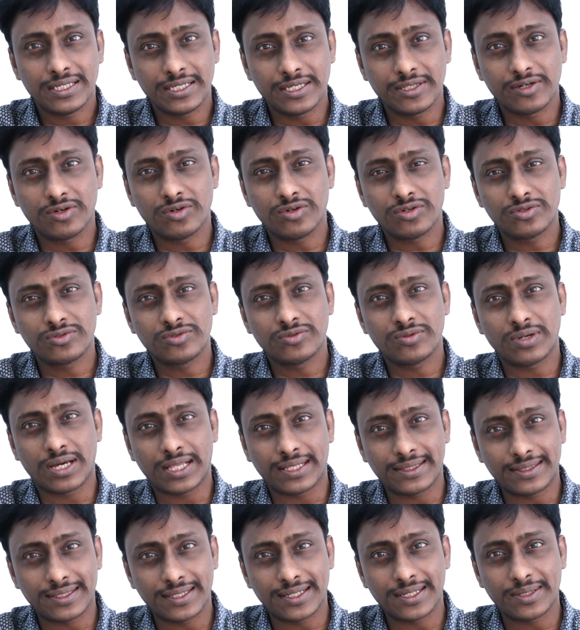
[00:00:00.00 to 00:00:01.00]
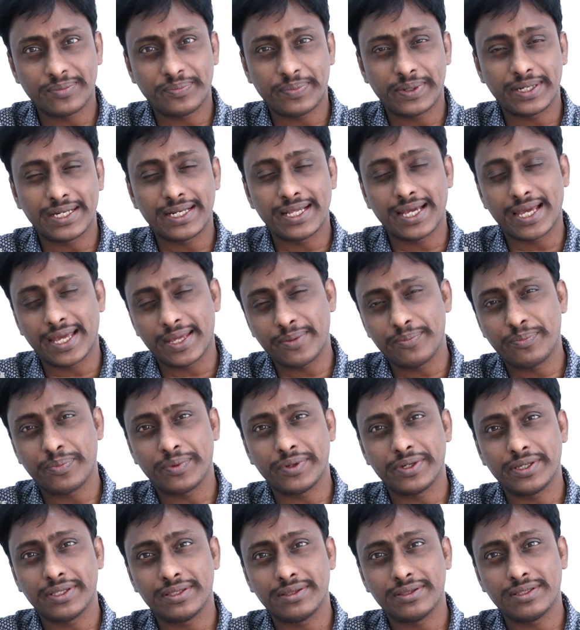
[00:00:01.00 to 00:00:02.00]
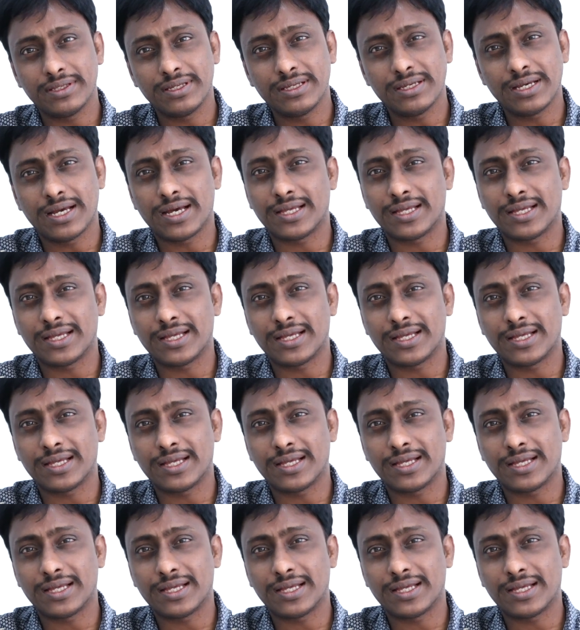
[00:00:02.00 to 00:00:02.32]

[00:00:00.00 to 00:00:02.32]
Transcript: ఈరోజు అందరి పని అయిపోయింది